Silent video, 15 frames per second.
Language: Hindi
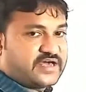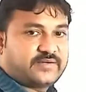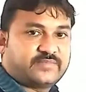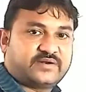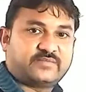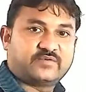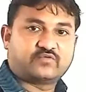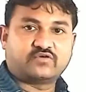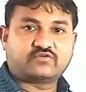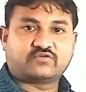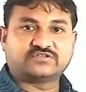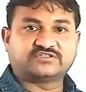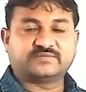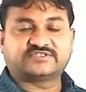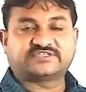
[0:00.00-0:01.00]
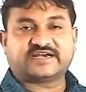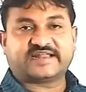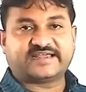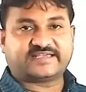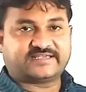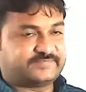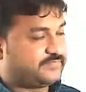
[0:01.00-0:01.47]
अब हमारे मन में कौन कौन से
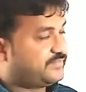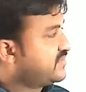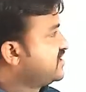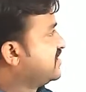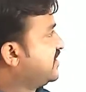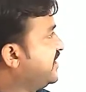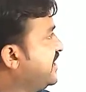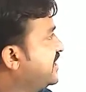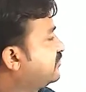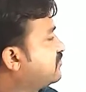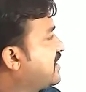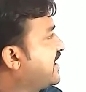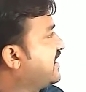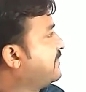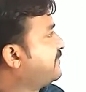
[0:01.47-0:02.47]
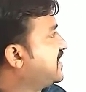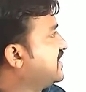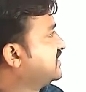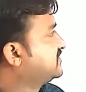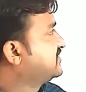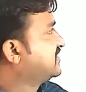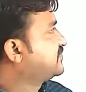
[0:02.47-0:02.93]
विचार आएंगे एक तो आएगा
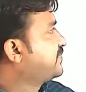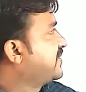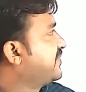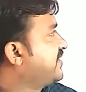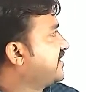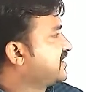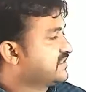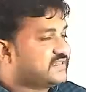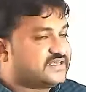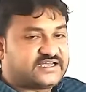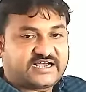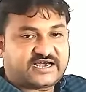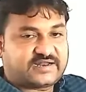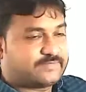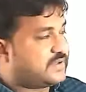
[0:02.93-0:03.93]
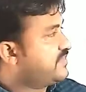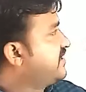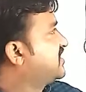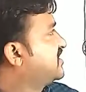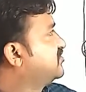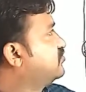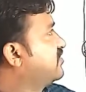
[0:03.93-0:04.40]
पांच दस पंद्रह कर दे अगर
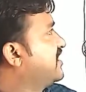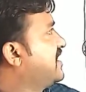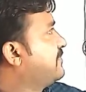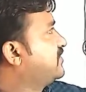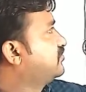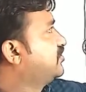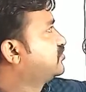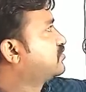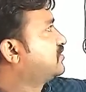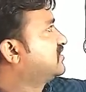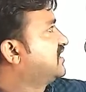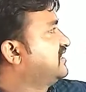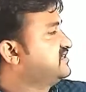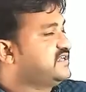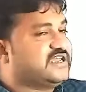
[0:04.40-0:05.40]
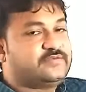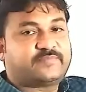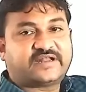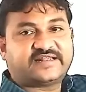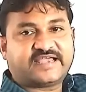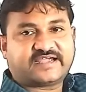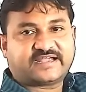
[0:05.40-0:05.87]
पंद्रह कर दोगे यहाँ पर तो एक सौ अड़तालीस
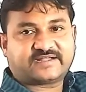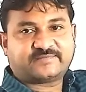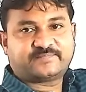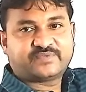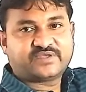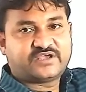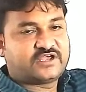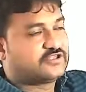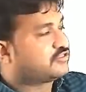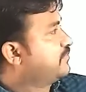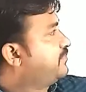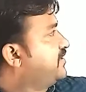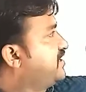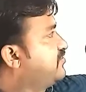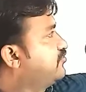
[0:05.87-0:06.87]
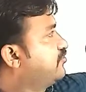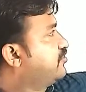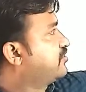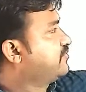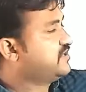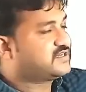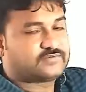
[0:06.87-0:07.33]
यहीं पर आ जाएगा तो फिर इन
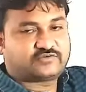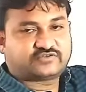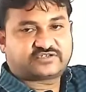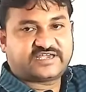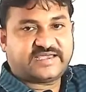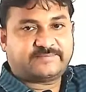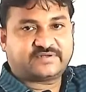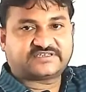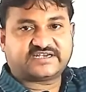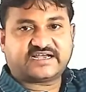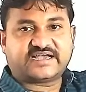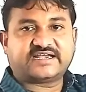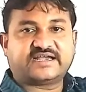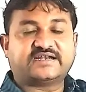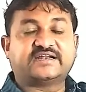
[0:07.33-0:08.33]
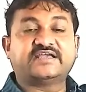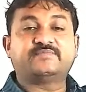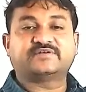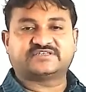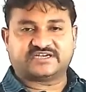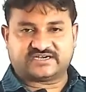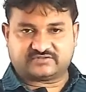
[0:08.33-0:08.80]
दोनों के बीच में कुछ गैप बचेगा क्या
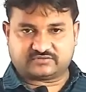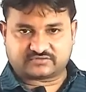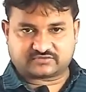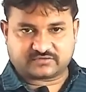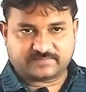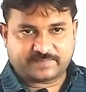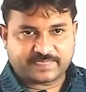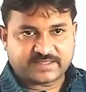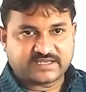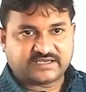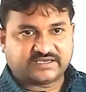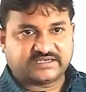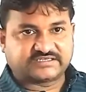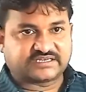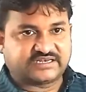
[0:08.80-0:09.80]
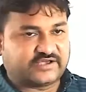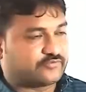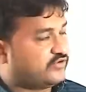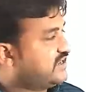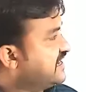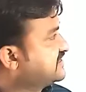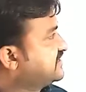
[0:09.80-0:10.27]
नहीं बचेगा दोस्तों
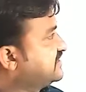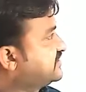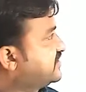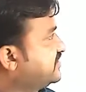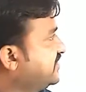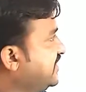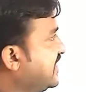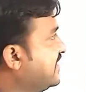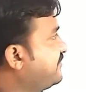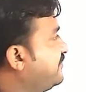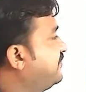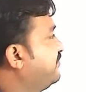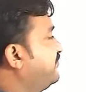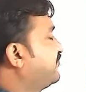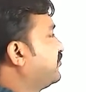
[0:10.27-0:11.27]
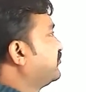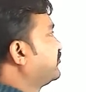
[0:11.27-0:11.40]
इसलिए कोई ऐसी स्थिति आप